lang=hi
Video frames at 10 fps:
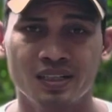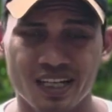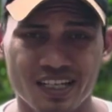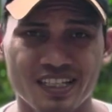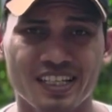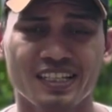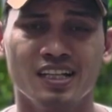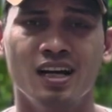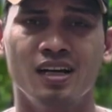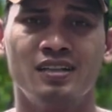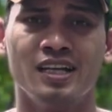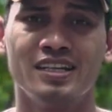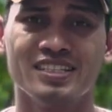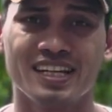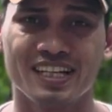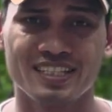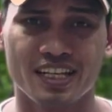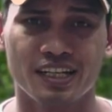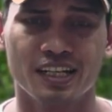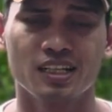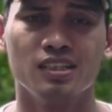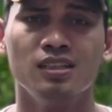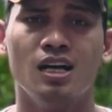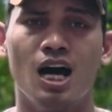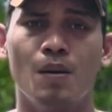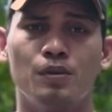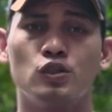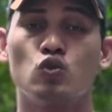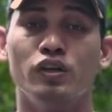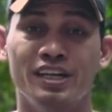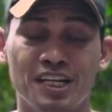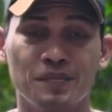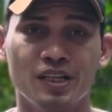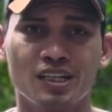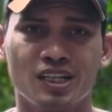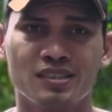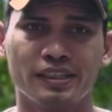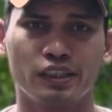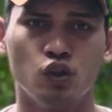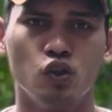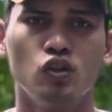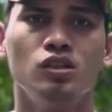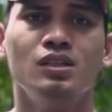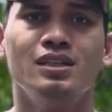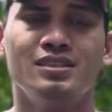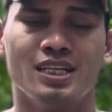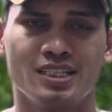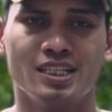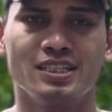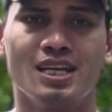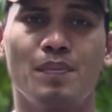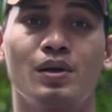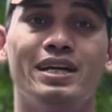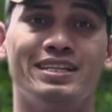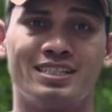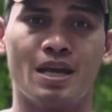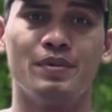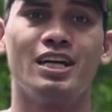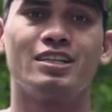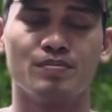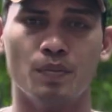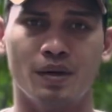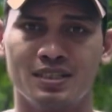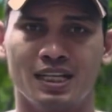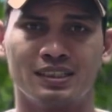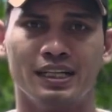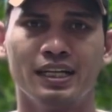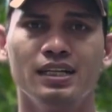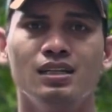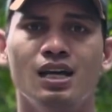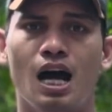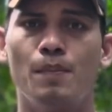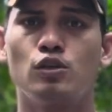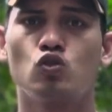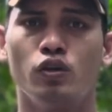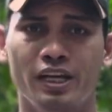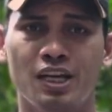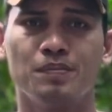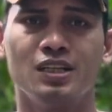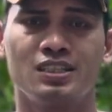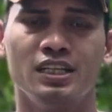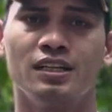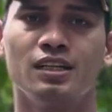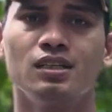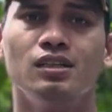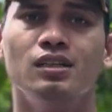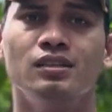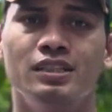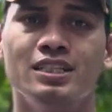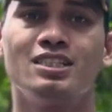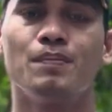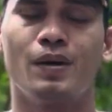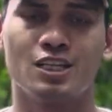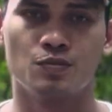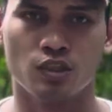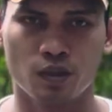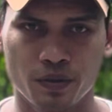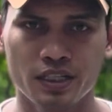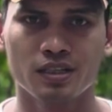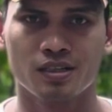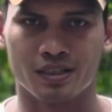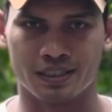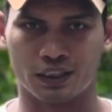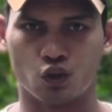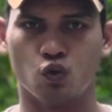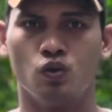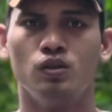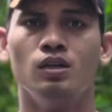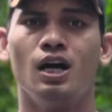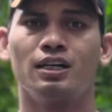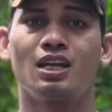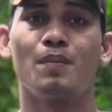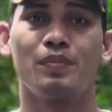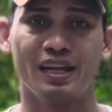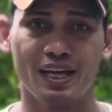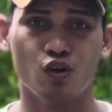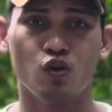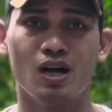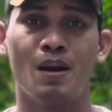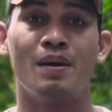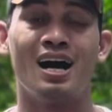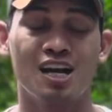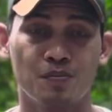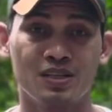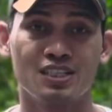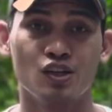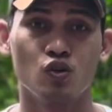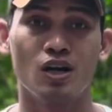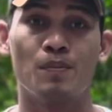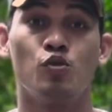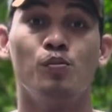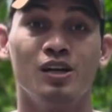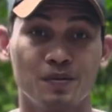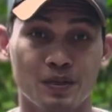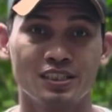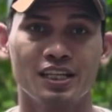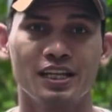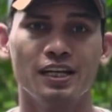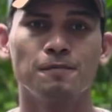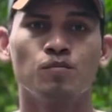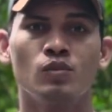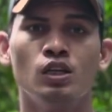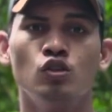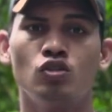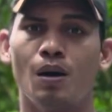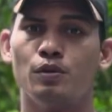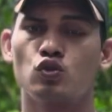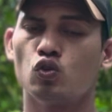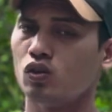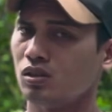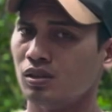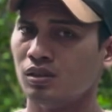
थर्टी से थर्टी सेकेंड से लेकर आप इसको एक मिनट कर सकते हो जैसे जैसे आपका स्टेमिना इसमें बढ़ जाता है आप इसको एक मिनट से लेकर तीन से पाँच मिनट भी कर सकते हो अगर आप नए हो आप हार्ट पेशेंट हो आपको ब्लड प्रेशर है तो आप इसको